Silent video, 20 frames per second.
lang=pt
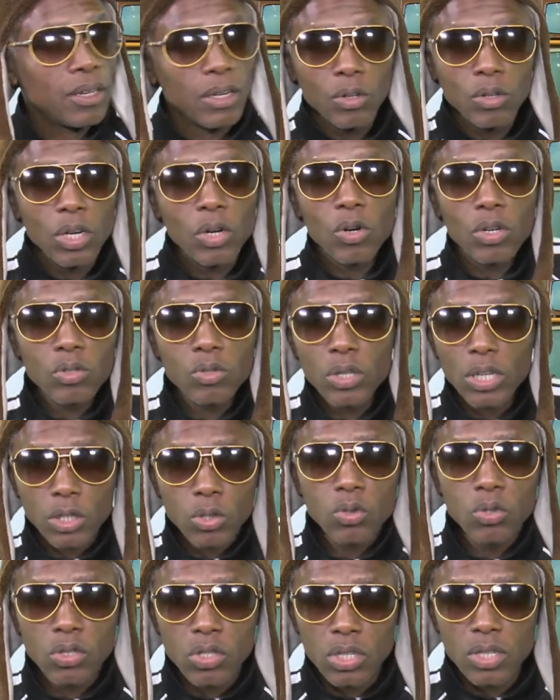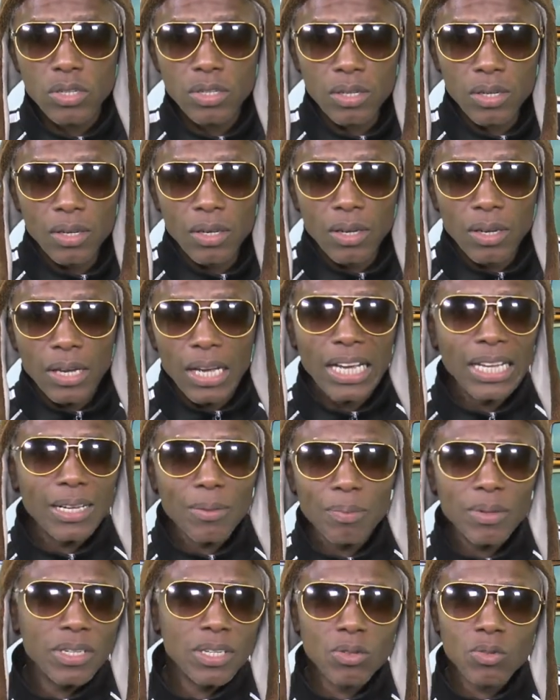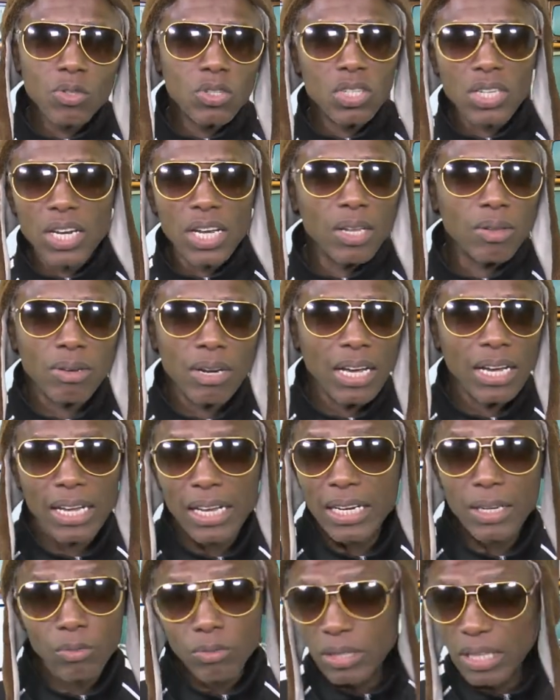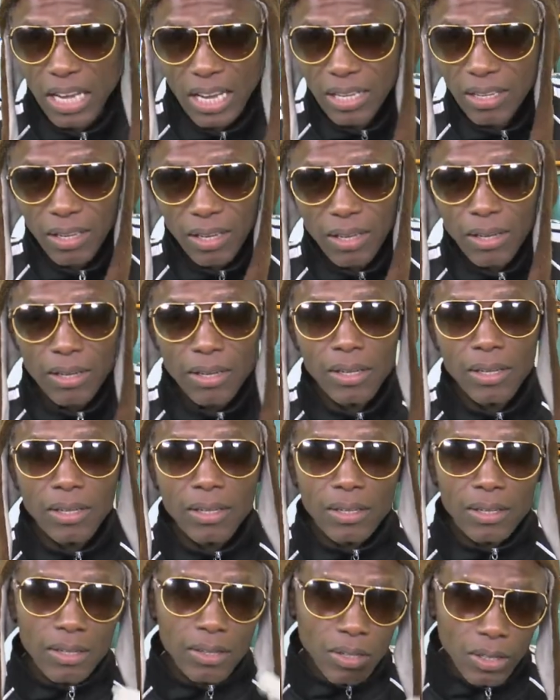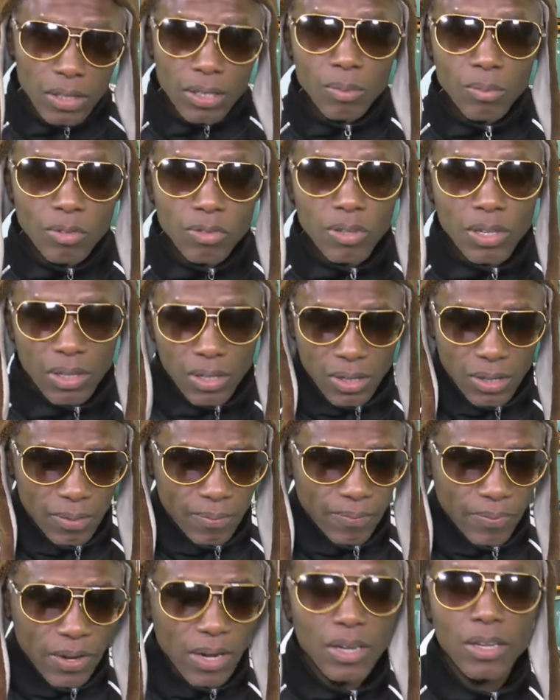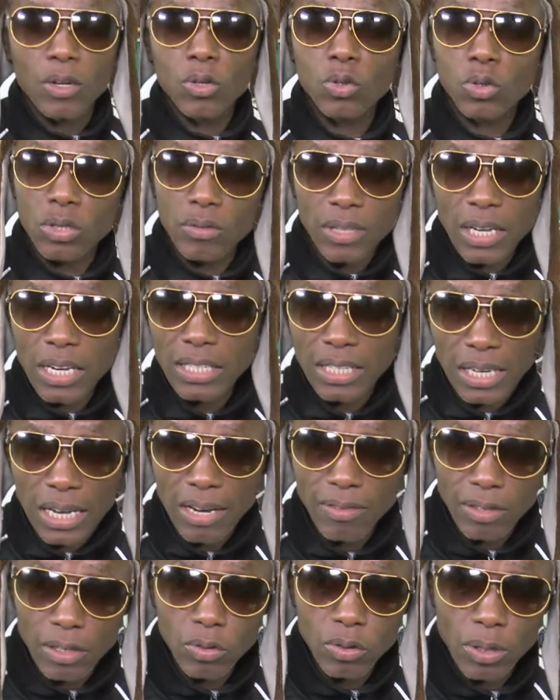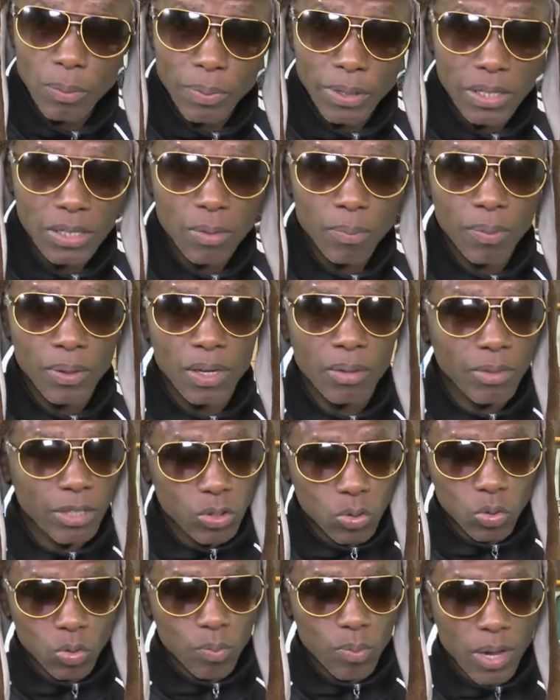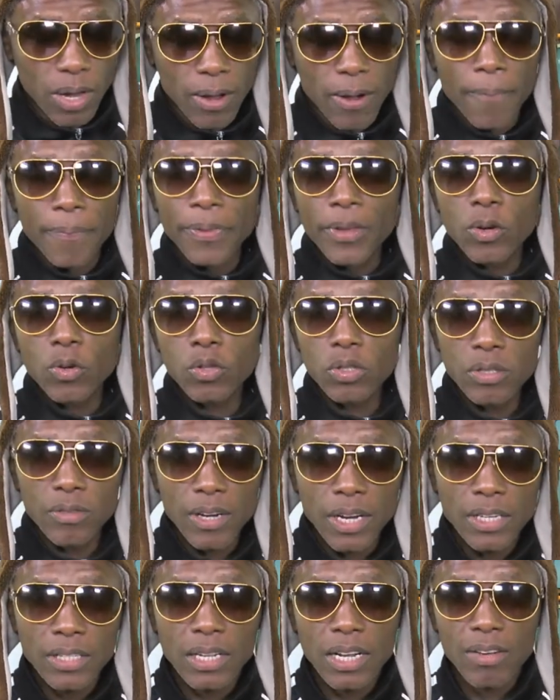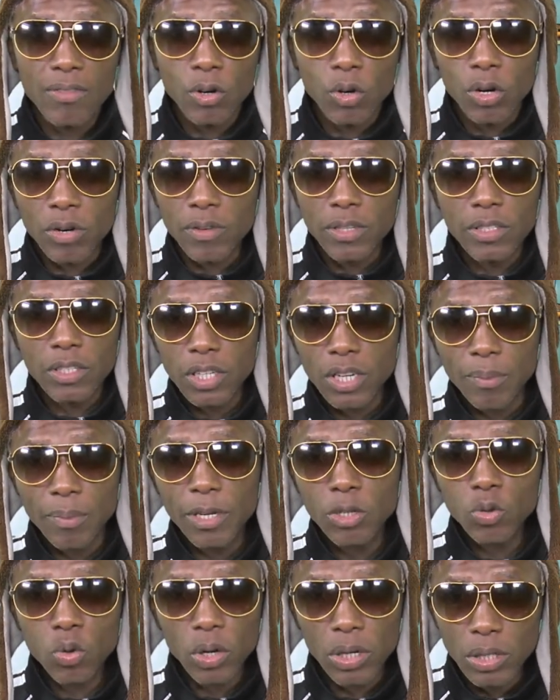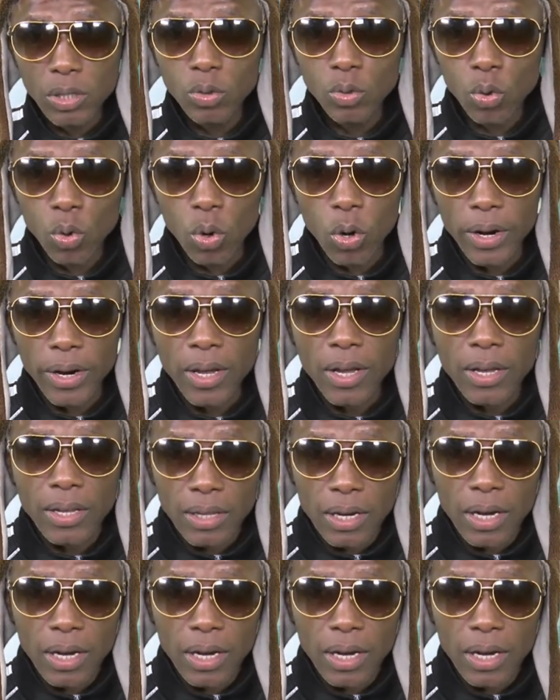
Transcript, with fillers: É um negócio na justiça. É, tá pedindo uns direitos lá que ele não tem e nós estamos vendo ele, tá? Inclusive das lives ele não tá participando, mas tudo bem. Inclusive que as lives agora vai se chamar Escolinha do Gore. Oh,